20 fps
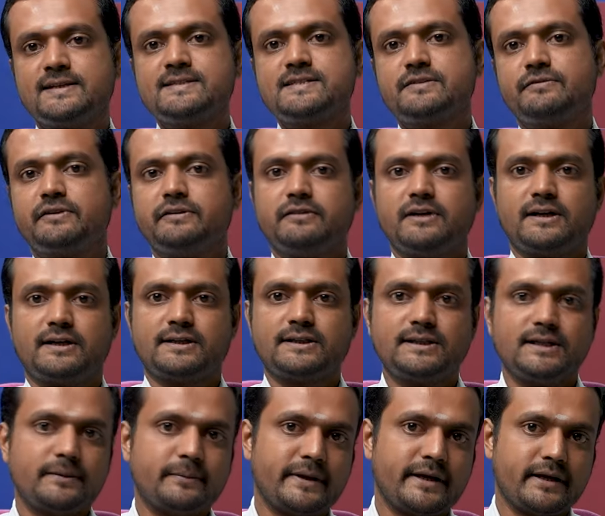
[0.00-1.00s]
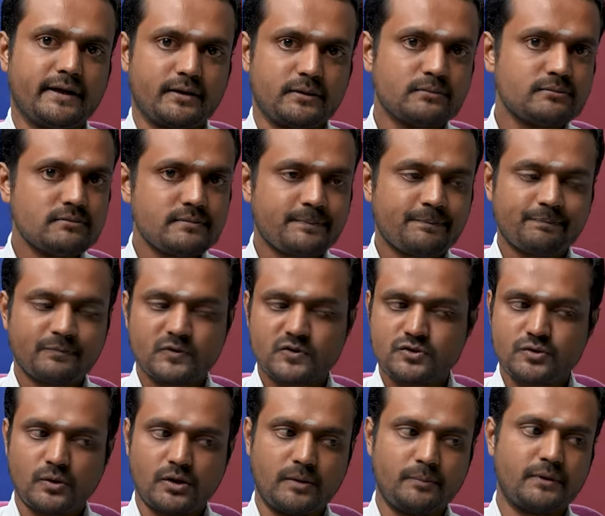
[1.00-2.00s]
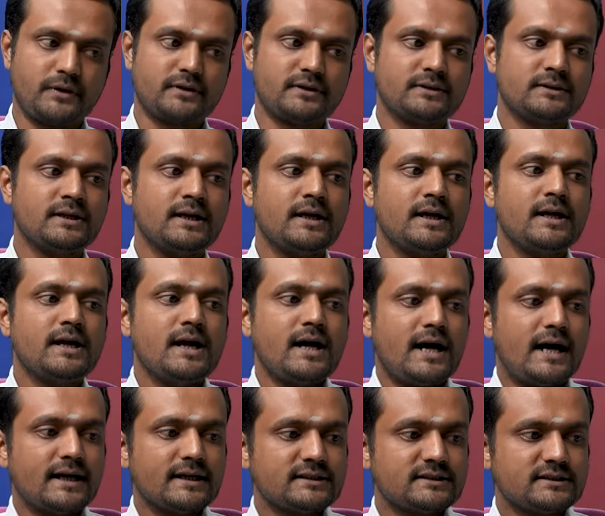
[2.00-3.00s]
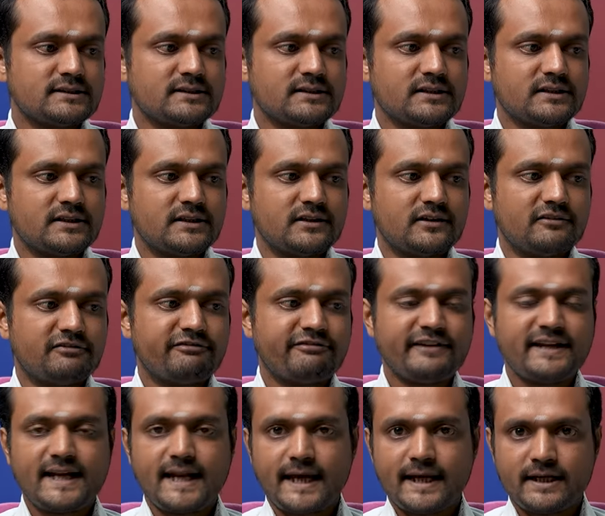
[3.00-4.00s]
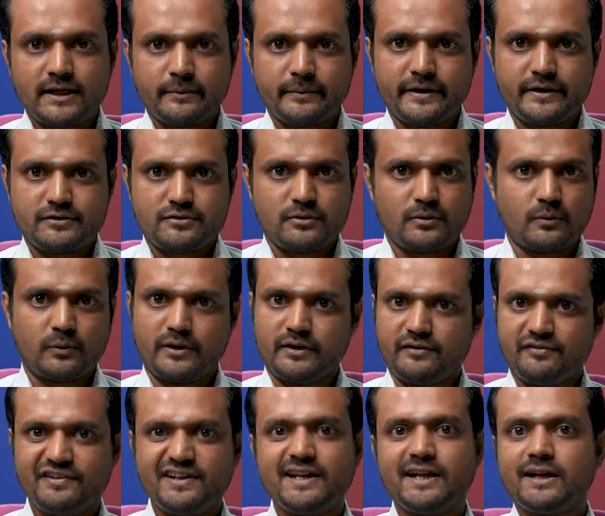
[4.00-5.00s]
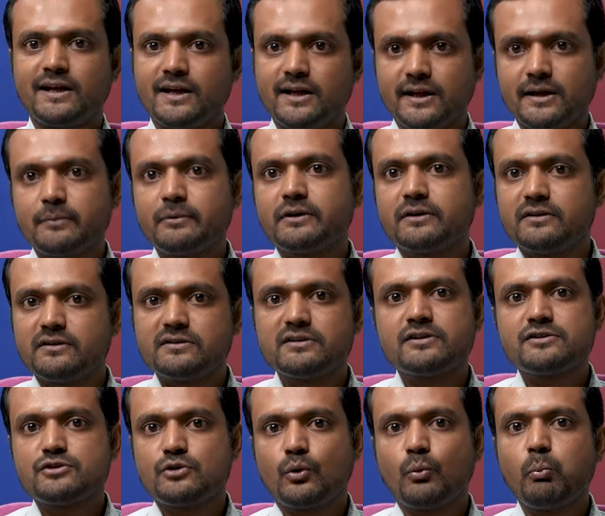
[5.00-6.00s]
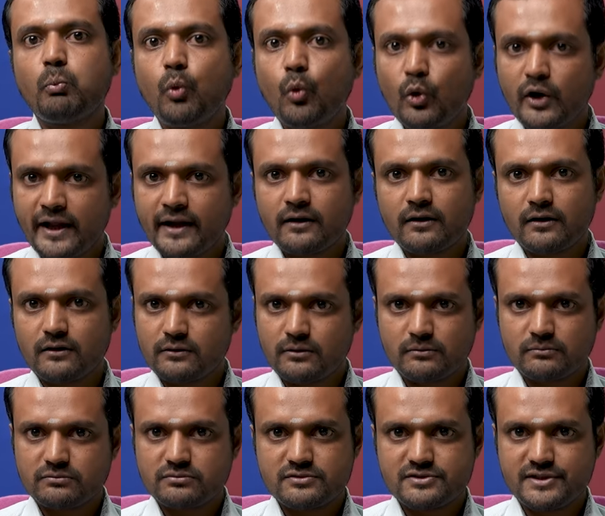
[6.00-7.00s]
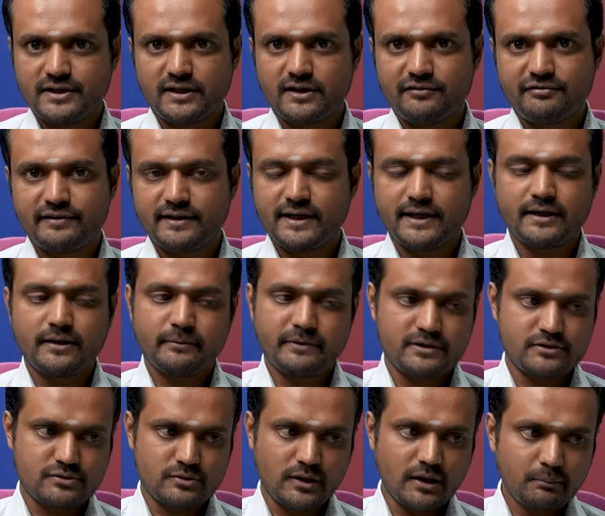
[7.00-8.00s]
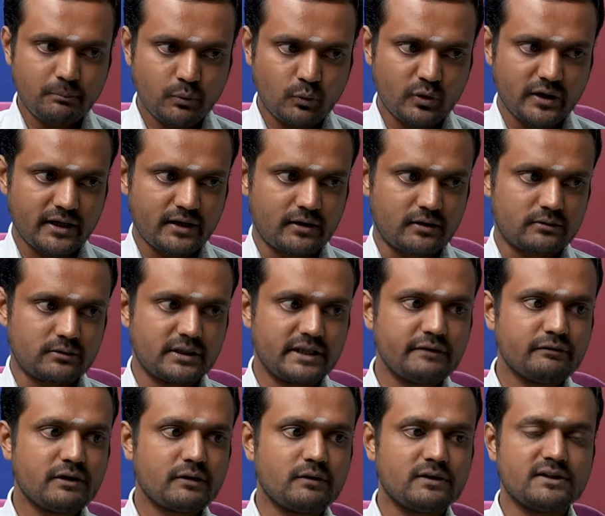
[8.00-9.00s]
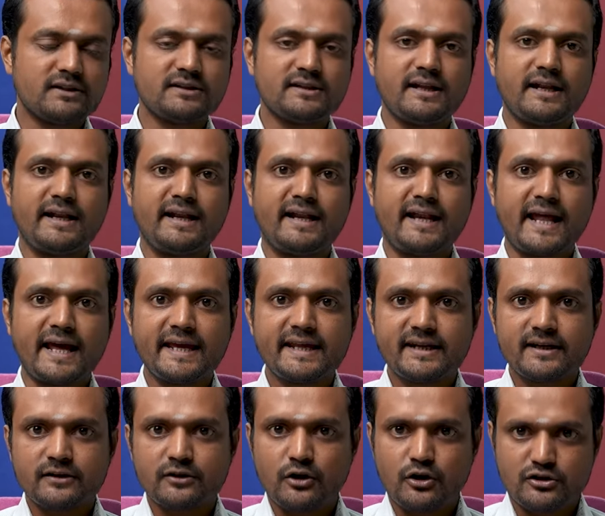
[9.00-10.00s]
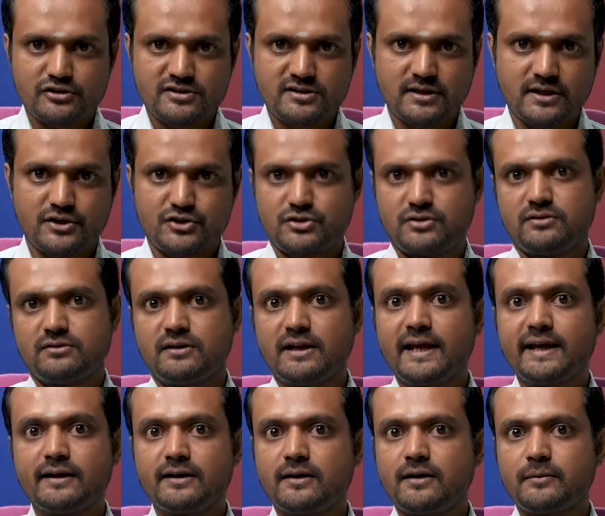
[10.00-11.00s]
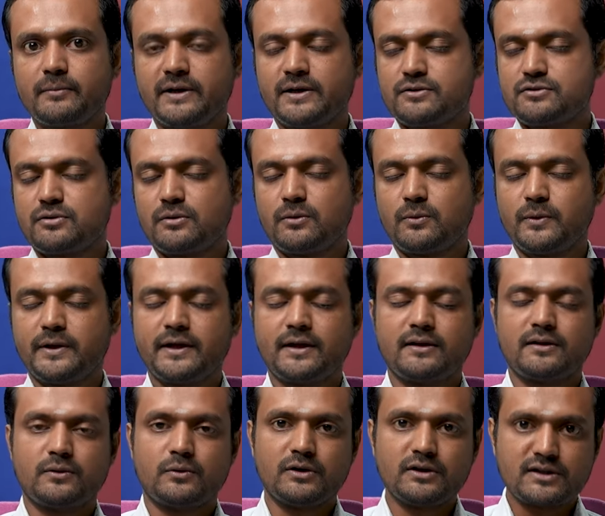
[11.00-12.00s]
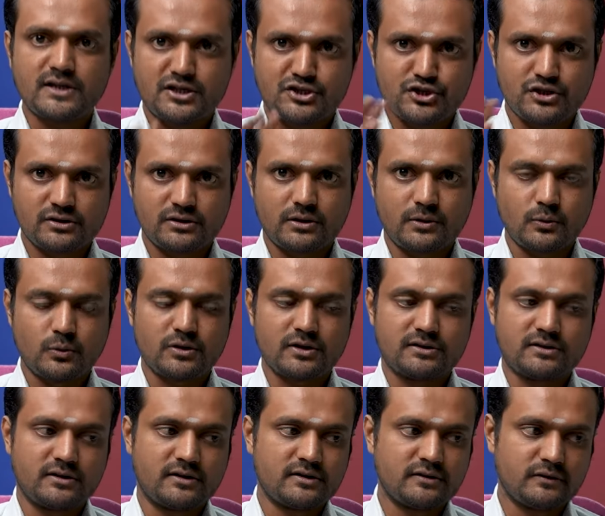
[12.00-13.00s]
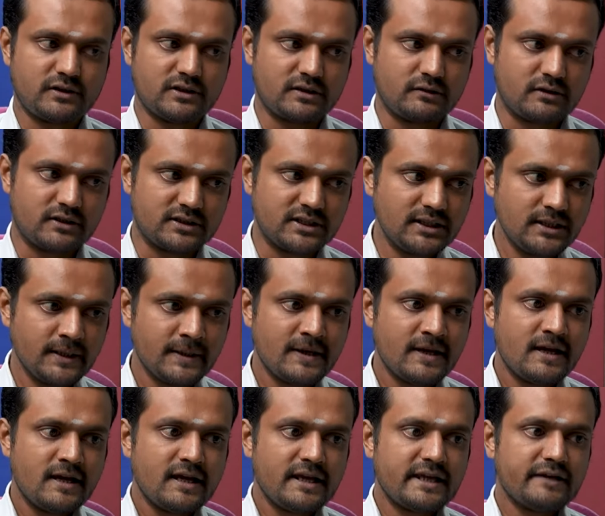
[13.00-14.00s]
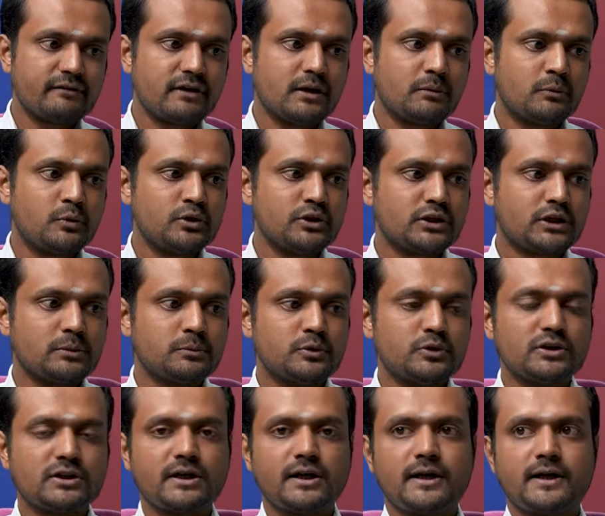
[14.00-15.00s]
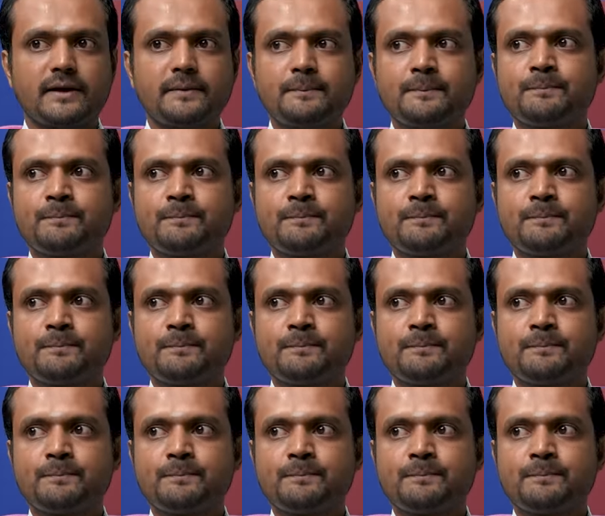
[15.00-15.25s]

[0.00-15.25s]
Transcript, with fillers: சென்று விடுவார்கள் அப்படிங்கிறதும் சொல்லப்படுது அடுத்தது ஃபீலைன் அப்படின்னு சொல்லக்கூடியது ஃபீலைன்னாலே நமக்கு எது தெரிஞ்சிருக்கும் பூனைன்னு அர்த்தம் சரிங்களா ஃபீலைன் அப்படின்னு சொன்னால் பூனைன்னு அர்த்தம் இவங்க வந்து அந்த லைரன் கான்ஸ்டலேஷன் லைரா அப்படின்னு சொல்லக்கூடிய அந்த ஒரு நட்சத்திர கூட்டத்திலிருந்து வந்தவர்கள் இவங்க முழுக்க முழுக்க